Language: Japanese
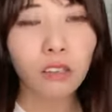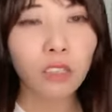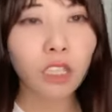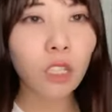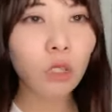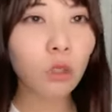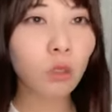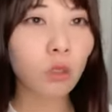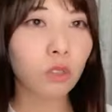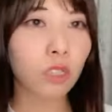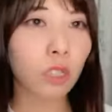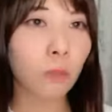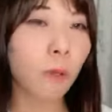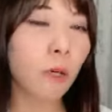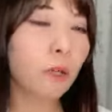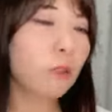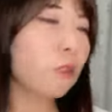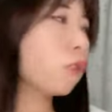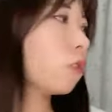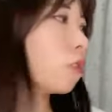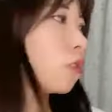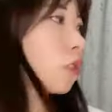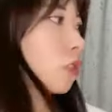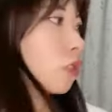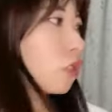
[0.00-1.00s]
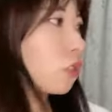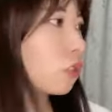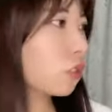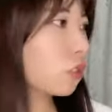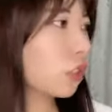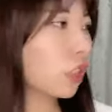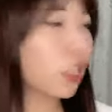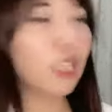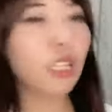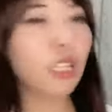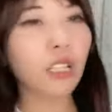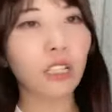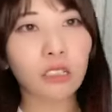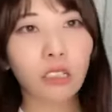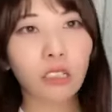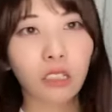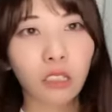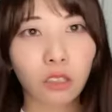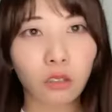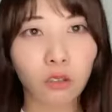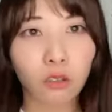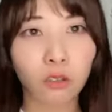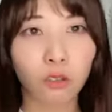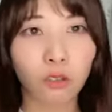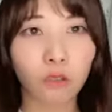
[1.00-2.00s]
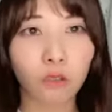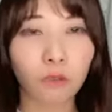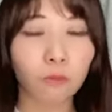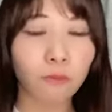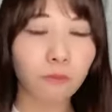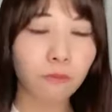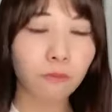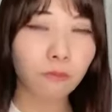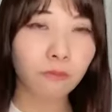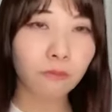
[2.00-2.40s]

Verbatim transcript: 結構タバコを吸う一家だけど